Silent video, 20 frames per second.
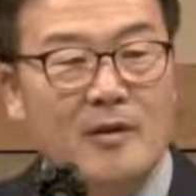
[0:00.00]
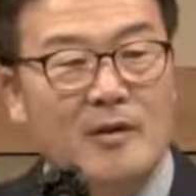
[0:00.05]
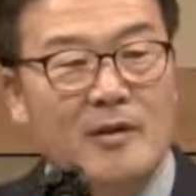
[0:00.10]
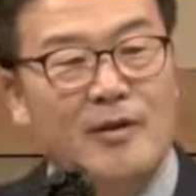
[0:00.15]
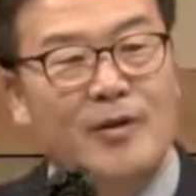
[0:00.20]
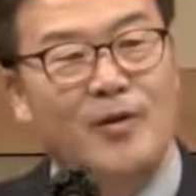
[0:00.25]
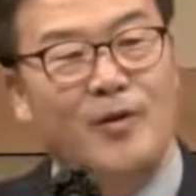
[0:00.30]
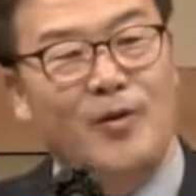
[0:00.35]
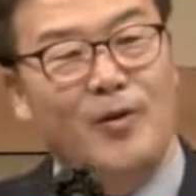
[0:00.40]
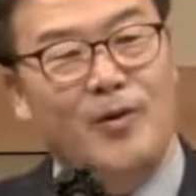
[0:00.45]

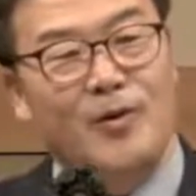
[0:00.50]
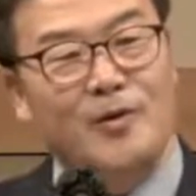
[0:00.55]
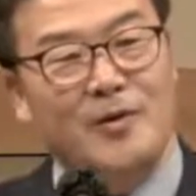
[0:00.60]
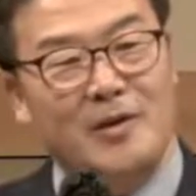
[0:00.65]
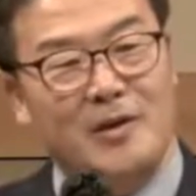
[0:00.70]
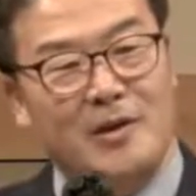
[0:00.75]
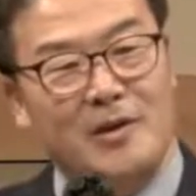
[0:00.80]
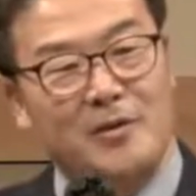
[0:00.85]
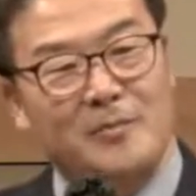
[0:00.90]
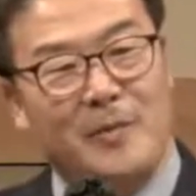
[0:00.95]
그리고는
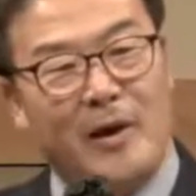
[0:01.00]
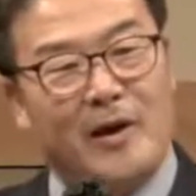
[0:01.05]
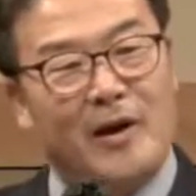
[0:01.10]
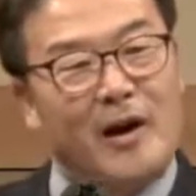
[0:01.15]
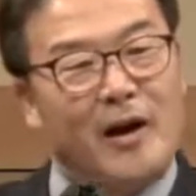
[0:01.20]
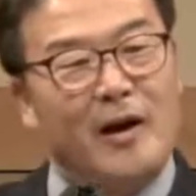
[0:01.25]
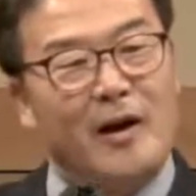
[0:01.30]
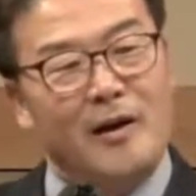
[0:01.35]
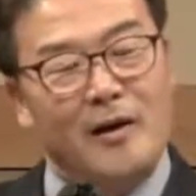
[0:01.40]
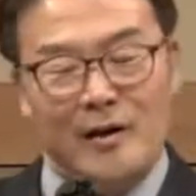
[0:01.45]
그
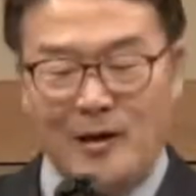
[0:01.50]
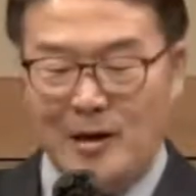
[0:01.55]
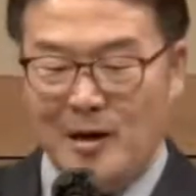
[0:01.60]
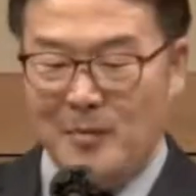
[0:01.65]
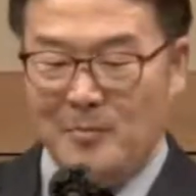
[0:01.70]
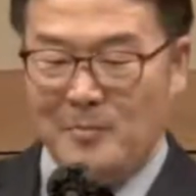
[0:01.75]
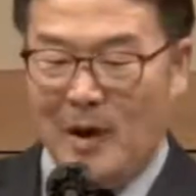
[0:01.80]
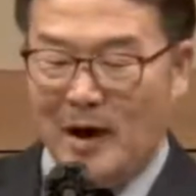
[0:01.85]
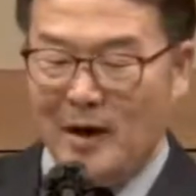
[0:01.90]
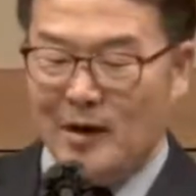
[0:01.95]
배가
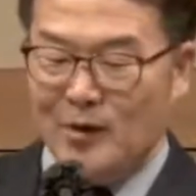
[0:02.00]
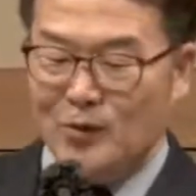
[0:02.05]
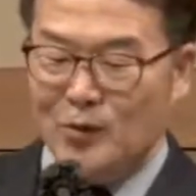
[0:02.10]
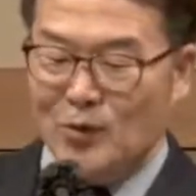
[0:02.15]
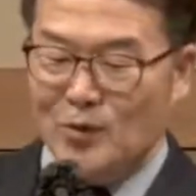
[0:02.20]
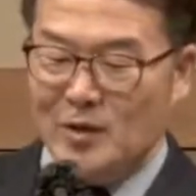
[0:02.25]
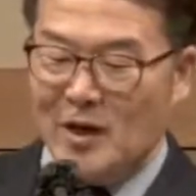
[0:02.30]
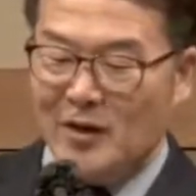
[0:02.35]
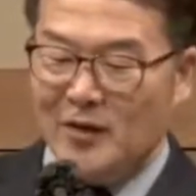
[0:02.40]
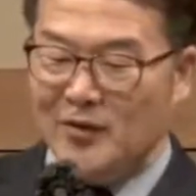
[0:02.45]

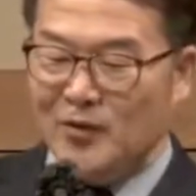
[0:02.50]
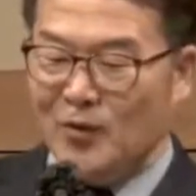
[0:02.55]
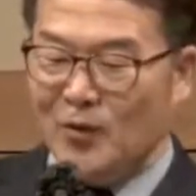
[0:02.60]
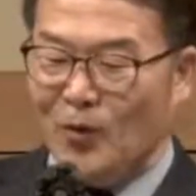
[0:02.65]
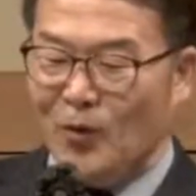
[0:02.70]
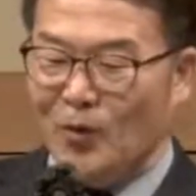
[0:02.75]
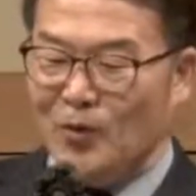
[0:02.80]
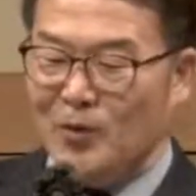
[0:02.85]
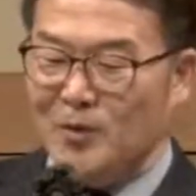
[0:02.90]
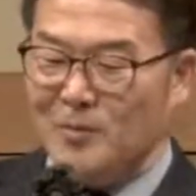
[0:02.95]
마게도냐에서
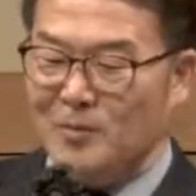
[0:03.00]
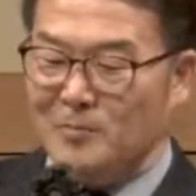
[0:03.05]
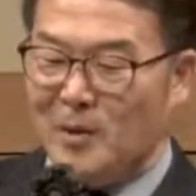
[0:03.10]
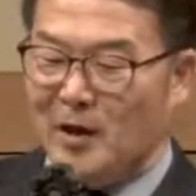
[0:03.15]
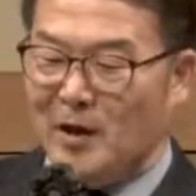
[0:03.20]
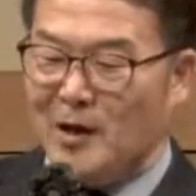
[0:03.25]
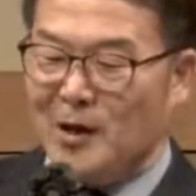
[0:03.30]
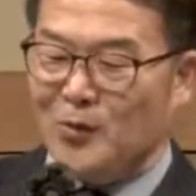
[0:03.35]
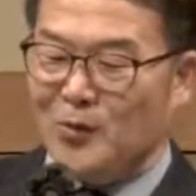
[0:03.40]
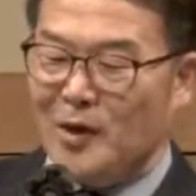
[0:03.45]
오는
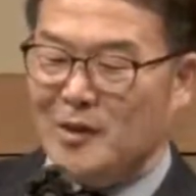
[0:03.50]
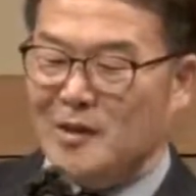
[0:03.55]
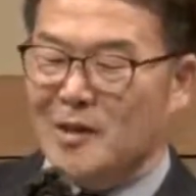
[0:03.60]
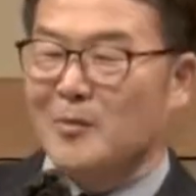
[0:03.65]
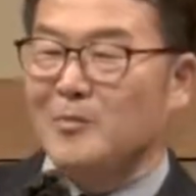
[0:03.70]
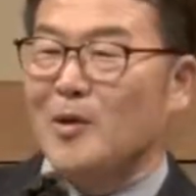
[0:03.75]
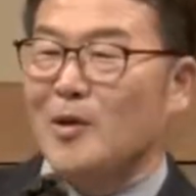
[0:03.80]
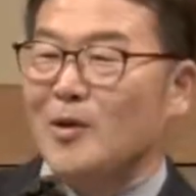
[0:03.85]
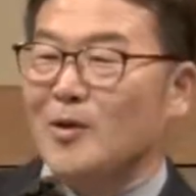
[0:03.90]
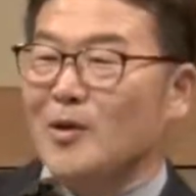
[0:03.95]
배라고
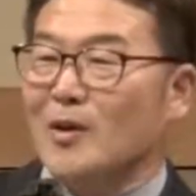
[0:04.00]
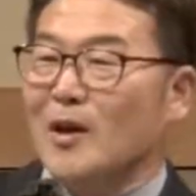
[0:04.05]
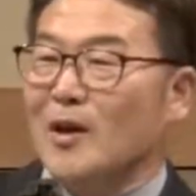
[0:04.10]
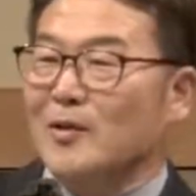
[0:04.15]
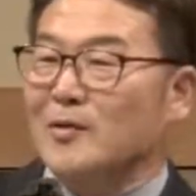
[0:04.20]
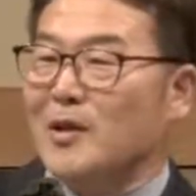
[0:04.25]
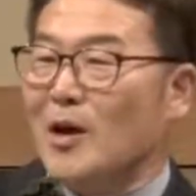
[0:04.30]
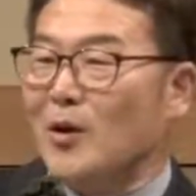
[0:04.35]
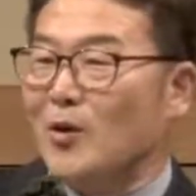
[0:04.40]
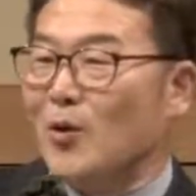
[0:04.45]
한다면
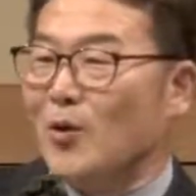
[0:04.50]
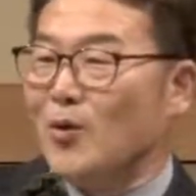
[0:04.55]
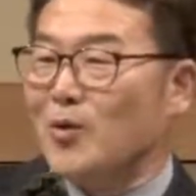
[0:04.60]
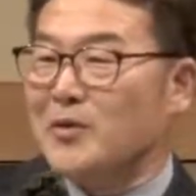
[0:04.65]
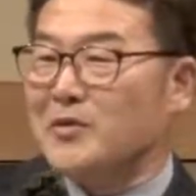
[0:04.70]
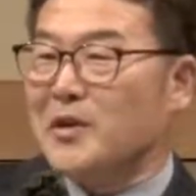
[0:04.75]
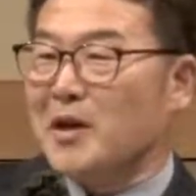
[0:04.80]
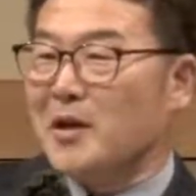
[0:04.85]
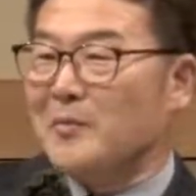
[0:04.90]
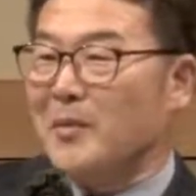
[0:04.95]

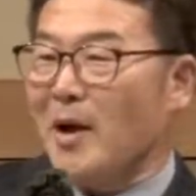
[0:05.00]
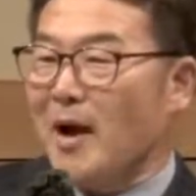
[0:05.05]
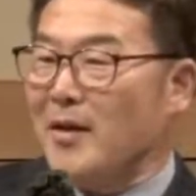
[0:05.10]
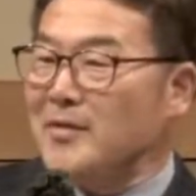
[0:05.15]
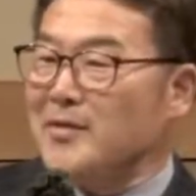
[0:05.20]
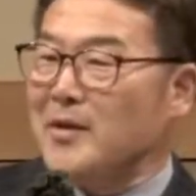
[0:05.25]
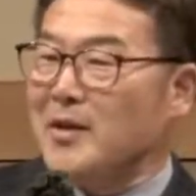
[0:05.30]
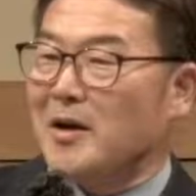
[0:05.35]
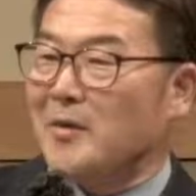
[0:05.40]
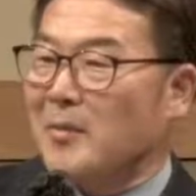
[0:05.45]
내려오는 사람
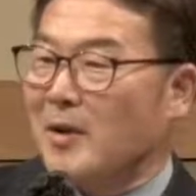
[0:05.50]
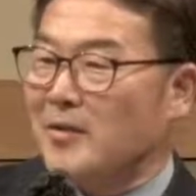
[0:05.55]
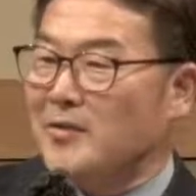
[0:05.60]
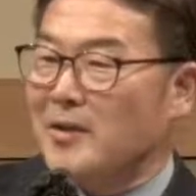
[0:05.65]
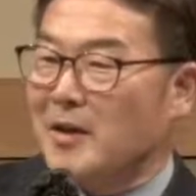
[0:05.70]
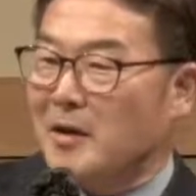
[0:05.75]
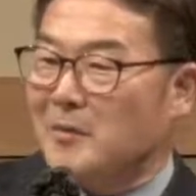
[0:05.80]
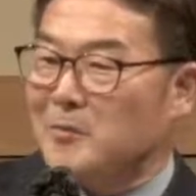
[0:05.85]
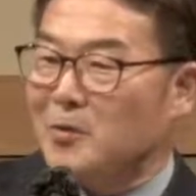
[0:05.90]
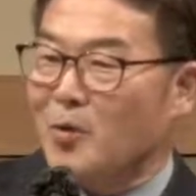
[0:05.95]
한 사람 한
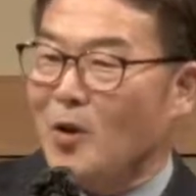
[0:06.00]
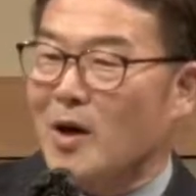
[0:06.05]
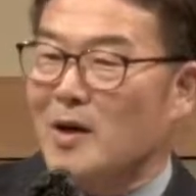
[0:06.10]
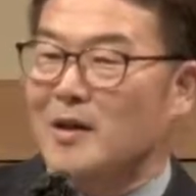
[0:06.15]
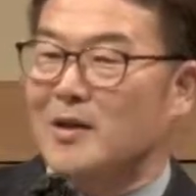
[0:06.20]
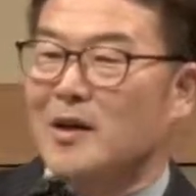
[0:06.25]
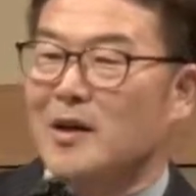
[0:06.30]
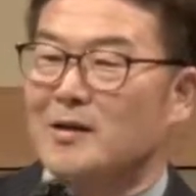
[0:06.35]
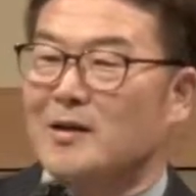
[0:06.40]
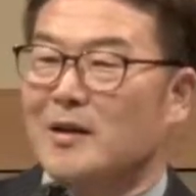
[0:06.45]
사람을
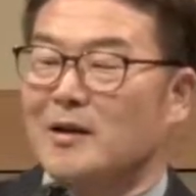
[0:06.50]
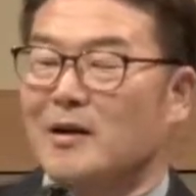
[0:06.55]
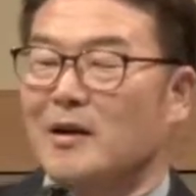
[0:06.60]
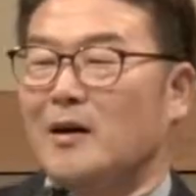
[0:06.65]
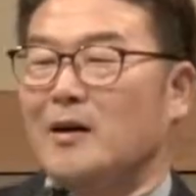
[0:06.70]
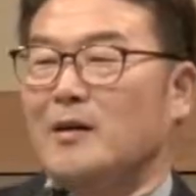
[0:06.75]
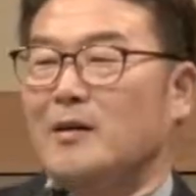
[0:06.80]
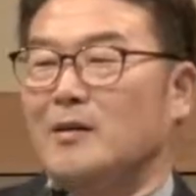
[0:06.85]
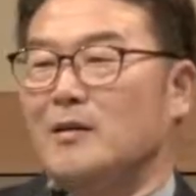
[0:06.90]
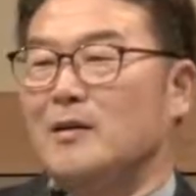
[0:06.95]

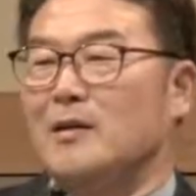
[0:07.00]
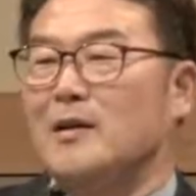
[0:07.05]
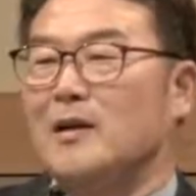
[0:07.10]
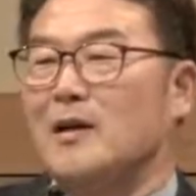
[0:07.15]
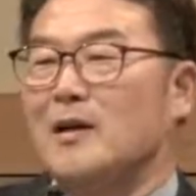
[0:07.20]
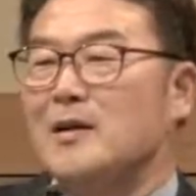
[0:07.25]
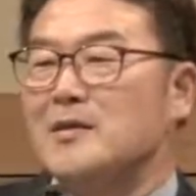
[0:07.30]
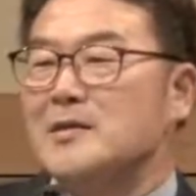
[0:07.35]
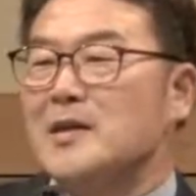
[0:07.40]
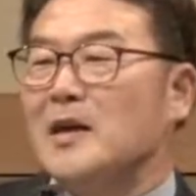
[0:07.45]
확인하다가
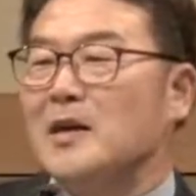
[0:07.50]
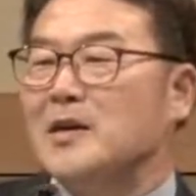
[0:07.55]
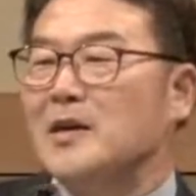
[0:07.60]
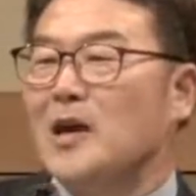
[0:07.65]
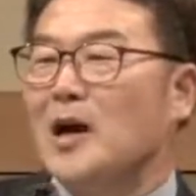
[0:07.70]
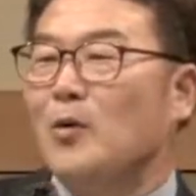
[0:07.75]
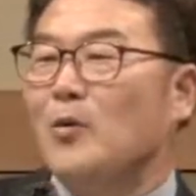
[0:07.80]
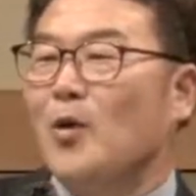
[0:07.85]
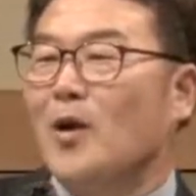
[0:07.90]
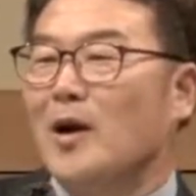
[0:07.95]

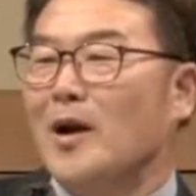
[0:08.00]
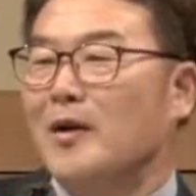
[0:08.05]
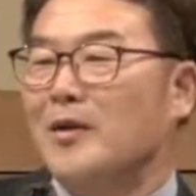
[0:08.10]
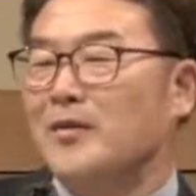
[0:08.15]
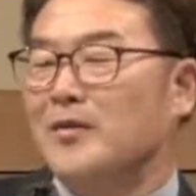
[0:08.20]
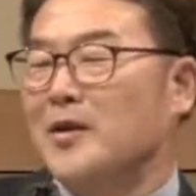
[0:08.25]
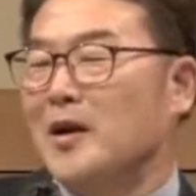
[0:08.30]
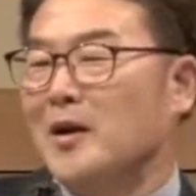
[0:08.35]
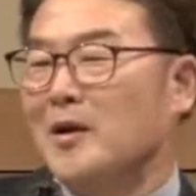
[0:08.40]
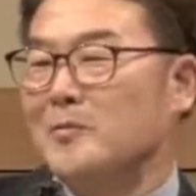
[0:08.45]
자기가
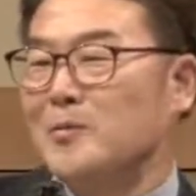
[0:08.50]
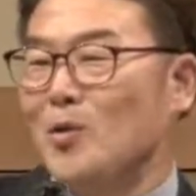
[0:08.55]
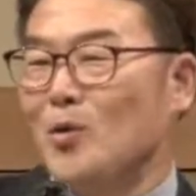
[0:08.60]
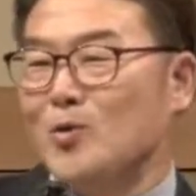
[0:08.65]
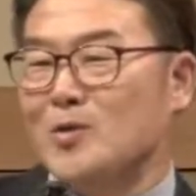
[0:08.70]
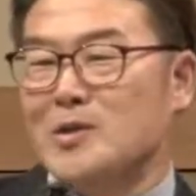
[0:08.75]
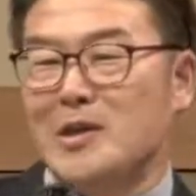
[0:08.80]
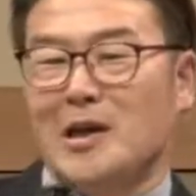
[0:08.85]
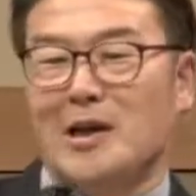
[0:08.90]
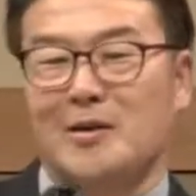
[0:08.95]
원하는 사람이
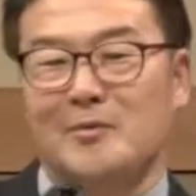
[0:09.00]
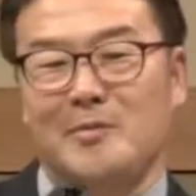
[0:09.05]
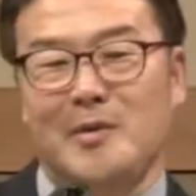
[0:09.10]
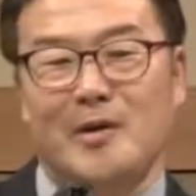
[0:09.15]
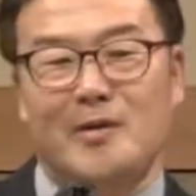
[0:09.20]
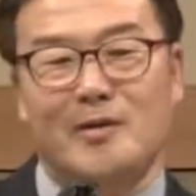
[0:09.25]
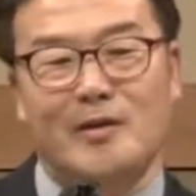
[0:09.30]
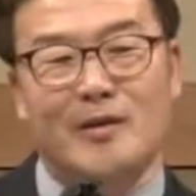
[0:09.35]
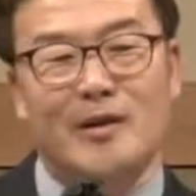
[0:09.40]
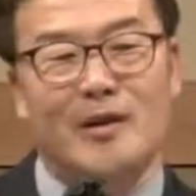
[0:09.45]
오지
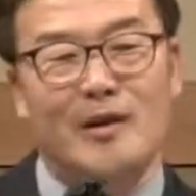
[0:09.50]
않으면